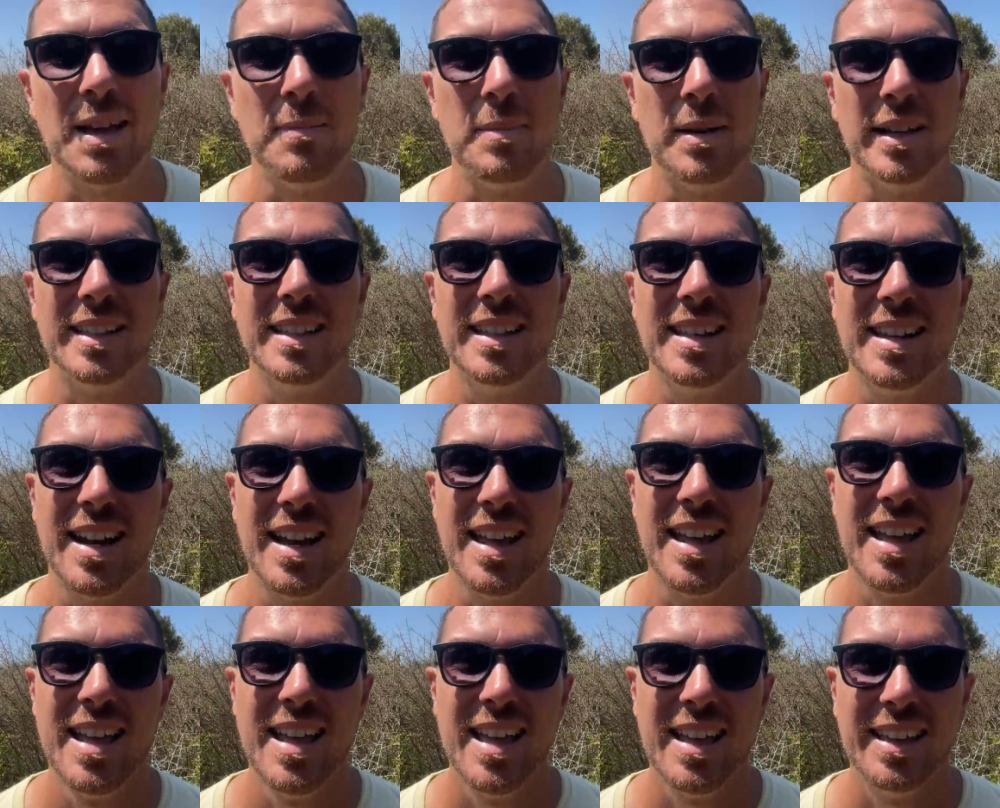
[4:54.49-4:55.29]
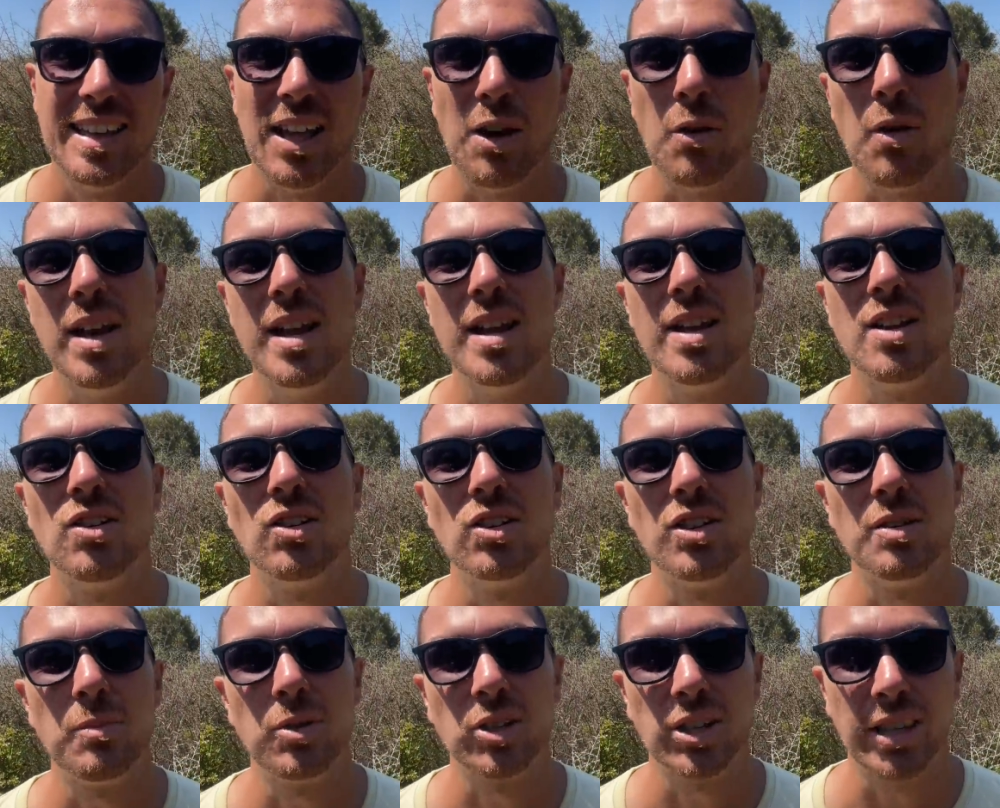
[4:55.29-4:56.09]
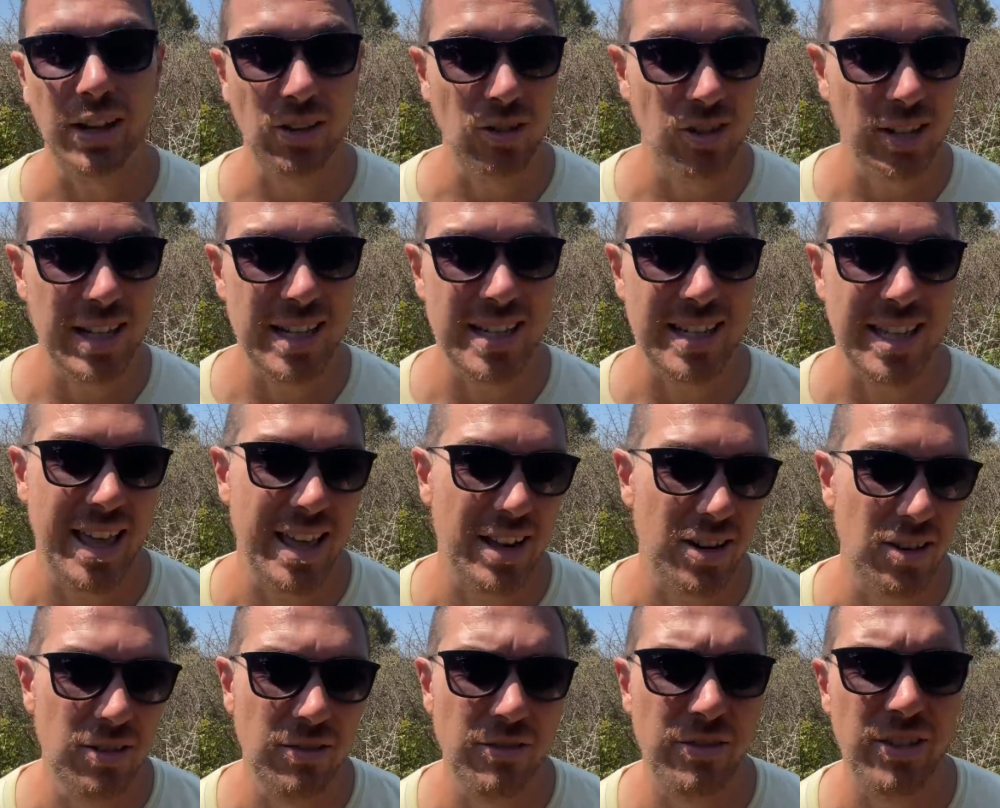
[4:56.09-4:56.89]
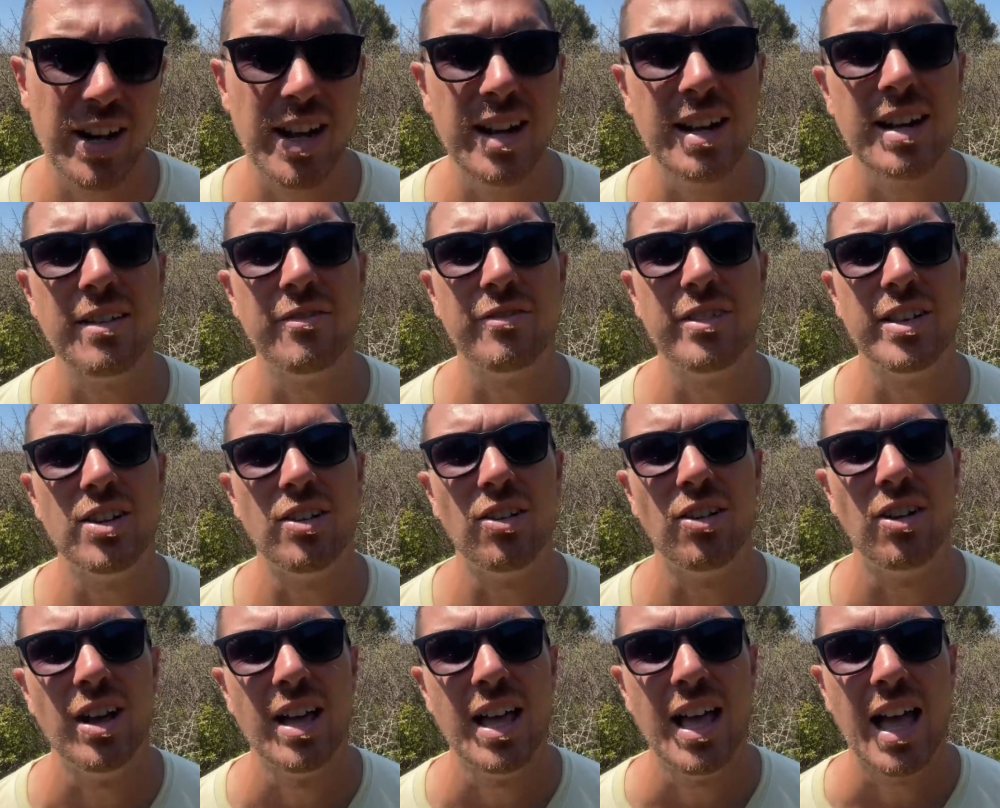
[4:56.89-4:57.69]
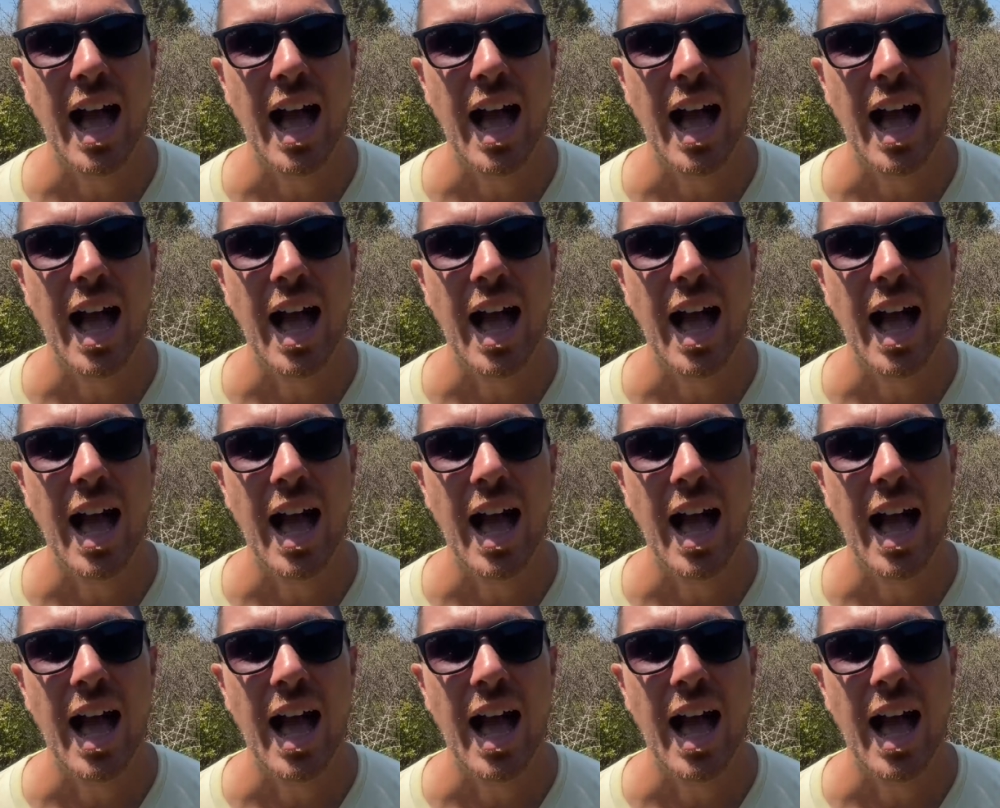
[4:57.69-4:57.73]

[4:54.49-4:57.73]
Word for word: a partire da quelli con protagonista Errol Flynn fino